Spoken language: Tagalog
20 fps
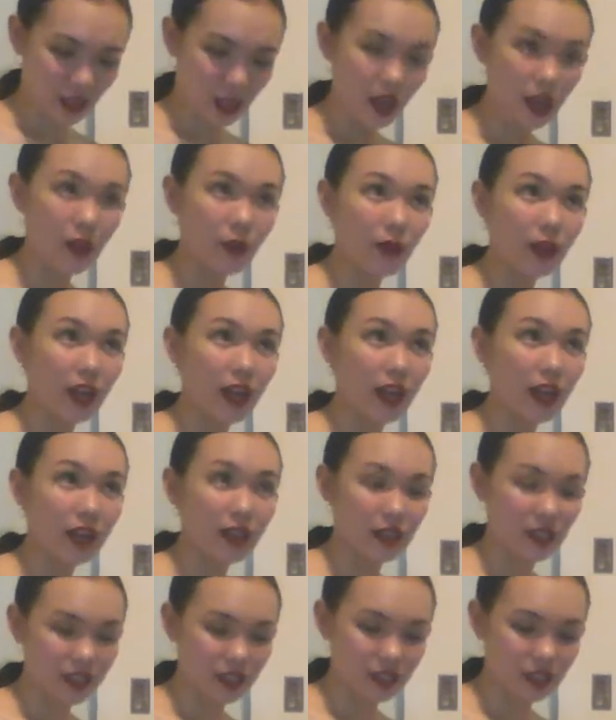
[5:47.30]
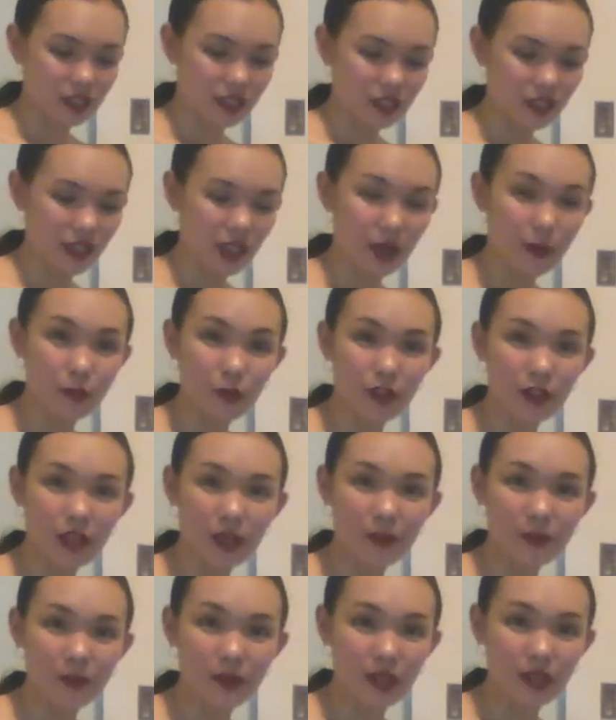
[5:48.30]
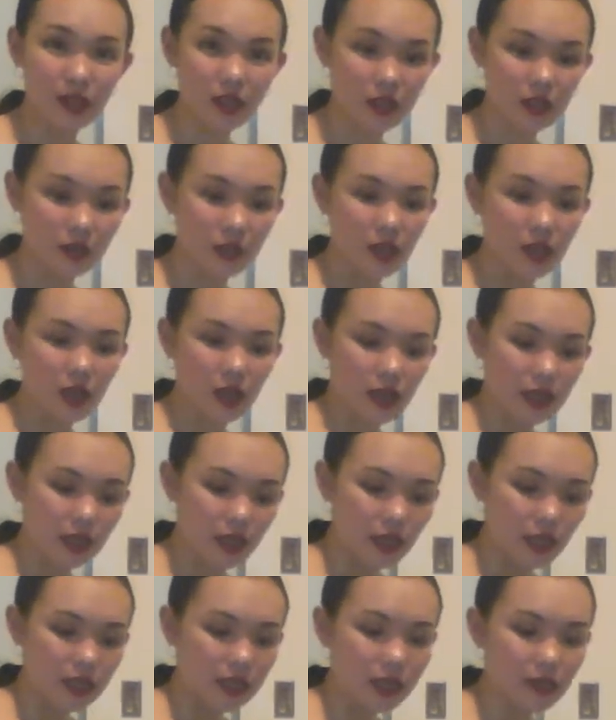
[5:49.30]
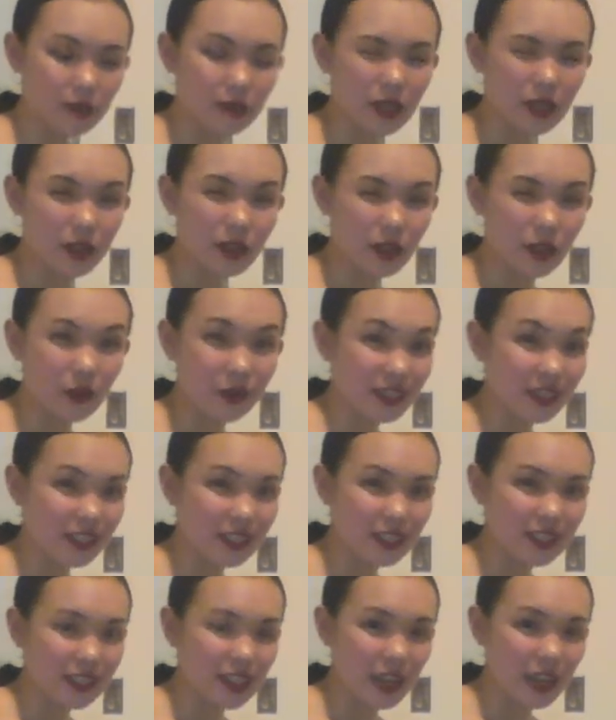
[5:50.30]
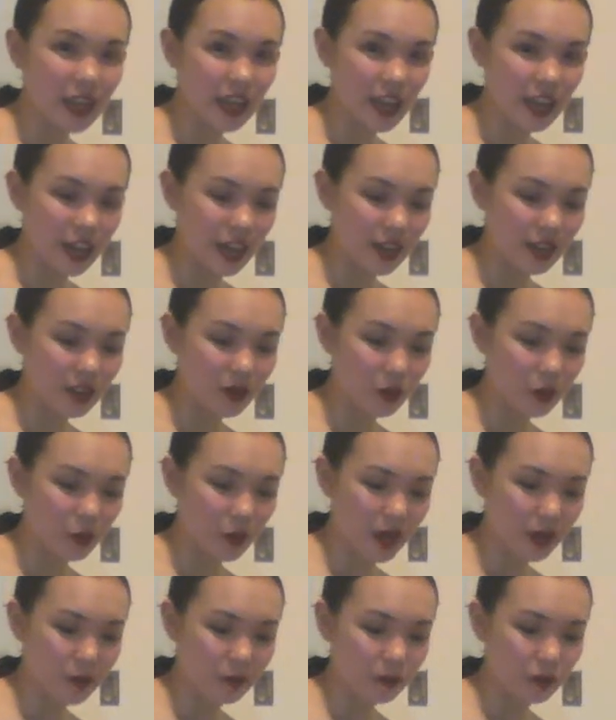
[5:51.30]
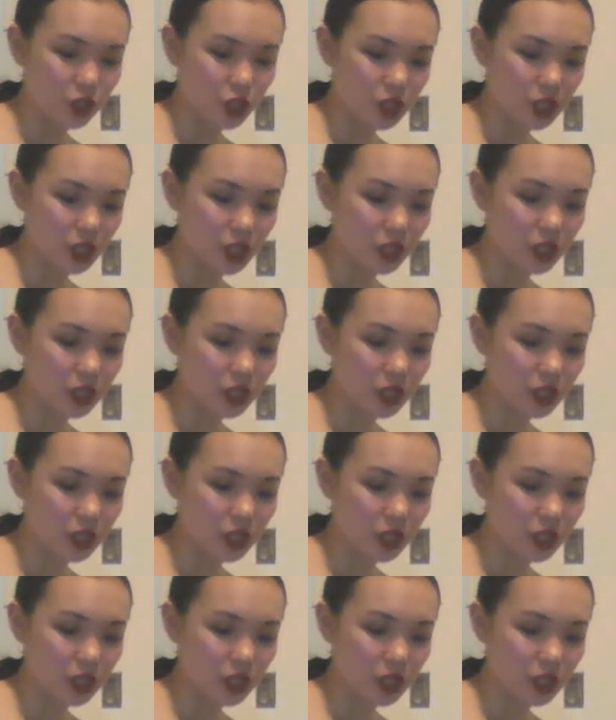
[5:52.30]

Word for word: Ah, wala. Ah, lemon lang pala. Tapos may dalawang sili. OMG.